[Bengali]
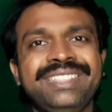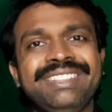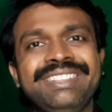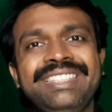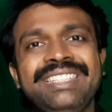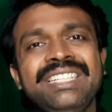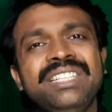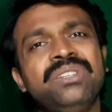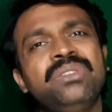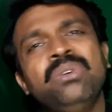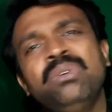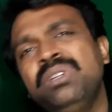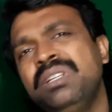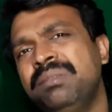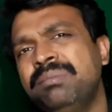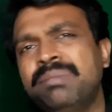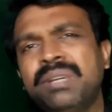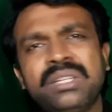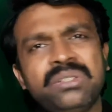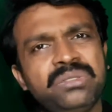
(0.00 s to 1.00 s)
দিদি
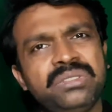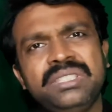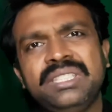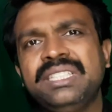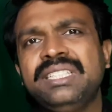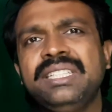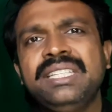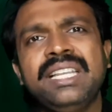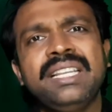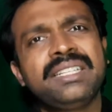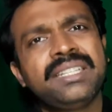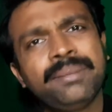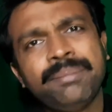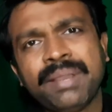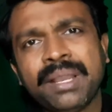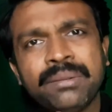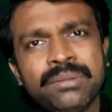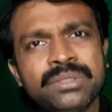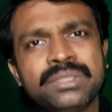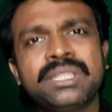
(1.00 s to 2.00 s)
গরিব মানুষ দিদি একটা
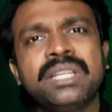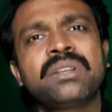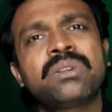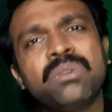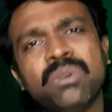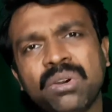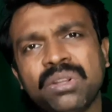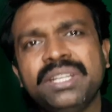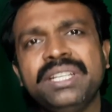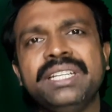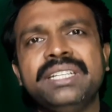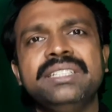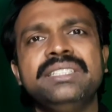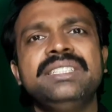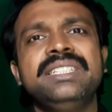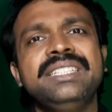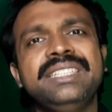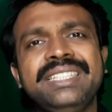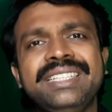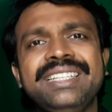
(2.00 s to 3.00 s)
ব্যবস্থা করেন
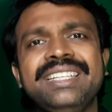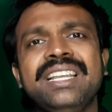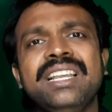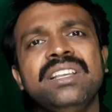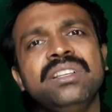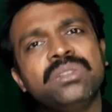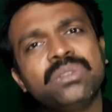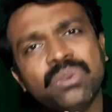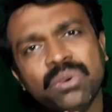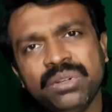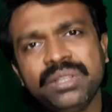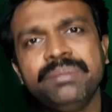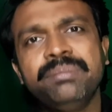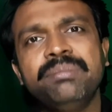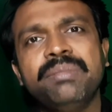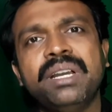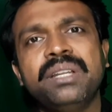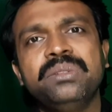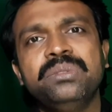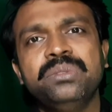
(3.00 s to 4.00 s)
দিদি গরিব
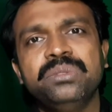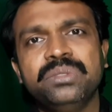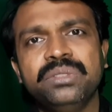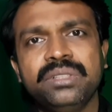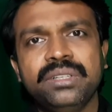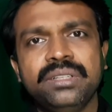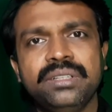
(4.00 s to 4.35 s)
মানুষ